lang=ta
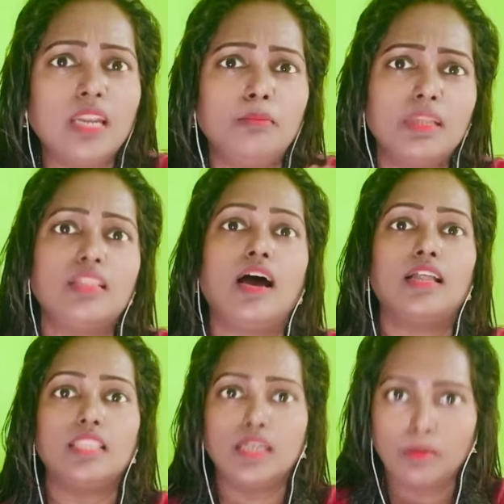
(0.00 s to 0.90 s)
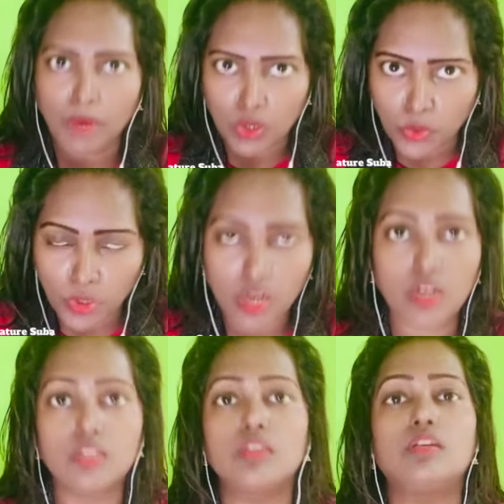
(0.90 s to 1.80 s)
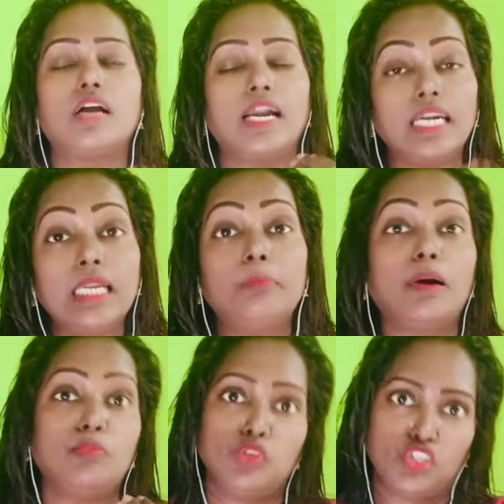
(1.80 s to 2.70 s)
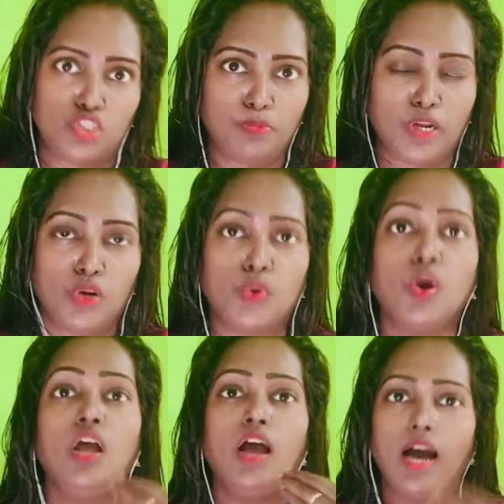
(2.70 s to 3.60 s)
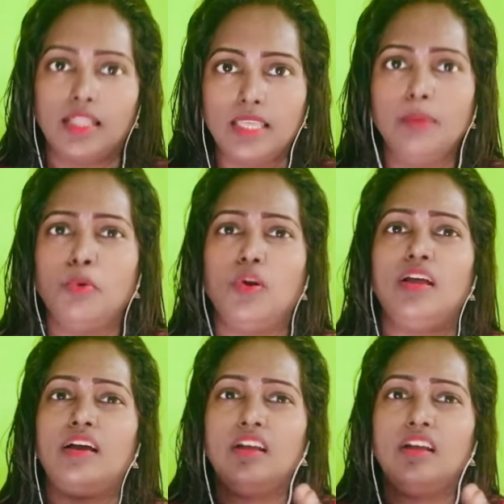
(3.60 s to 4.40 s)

இன்பத்தை அதிகமாக கொடுக்கறதுக்கு கண்டிப்பாக முயற்சி பண்ணணும் அதே போல்